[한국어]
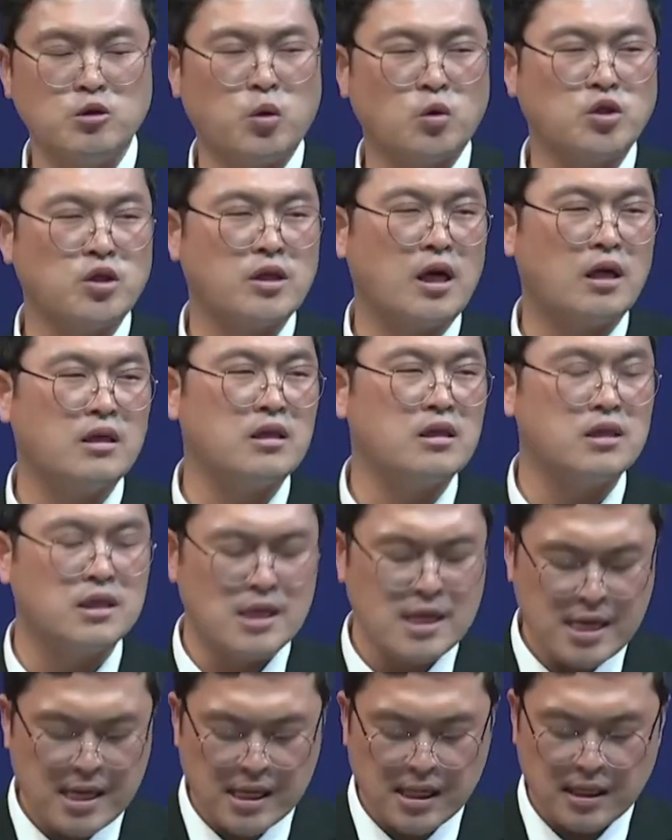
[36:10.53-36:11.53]
도전하는
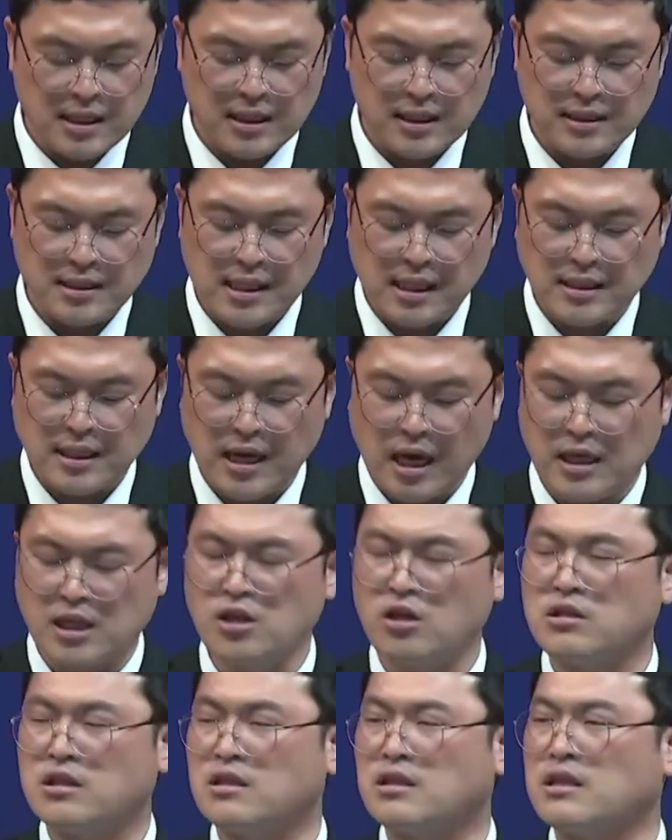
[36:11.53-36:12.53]
세상의
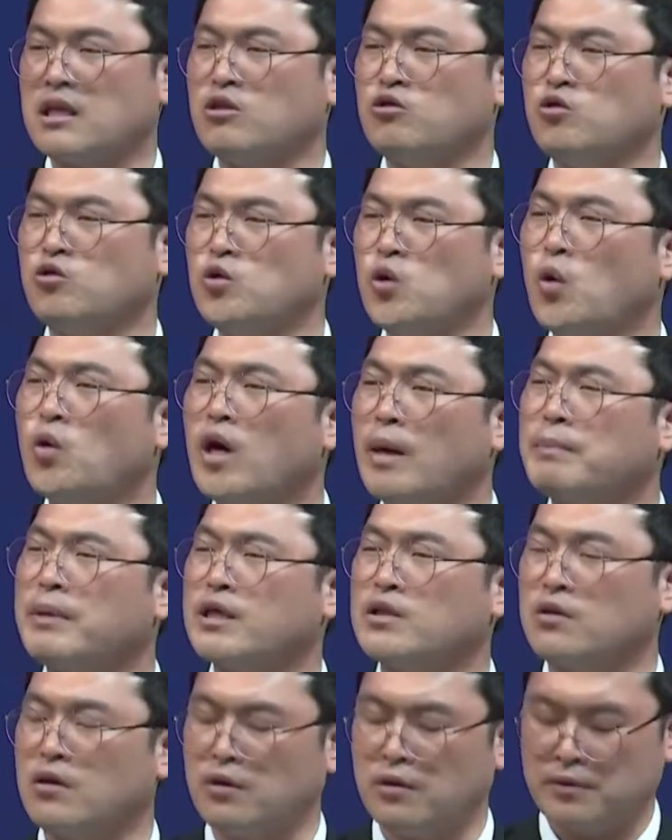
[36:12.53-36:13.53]
그럴듯한 유혹
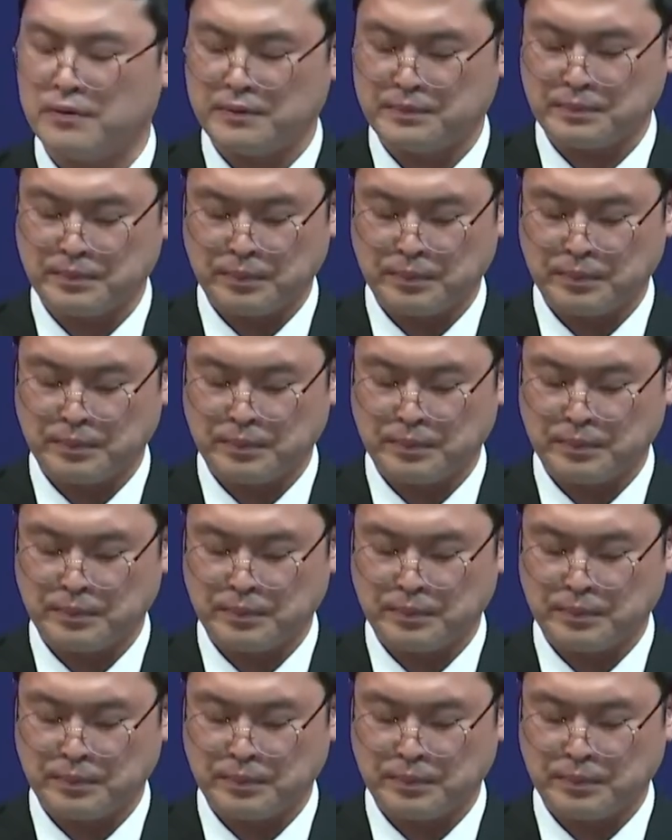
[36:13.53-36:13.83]
앞에서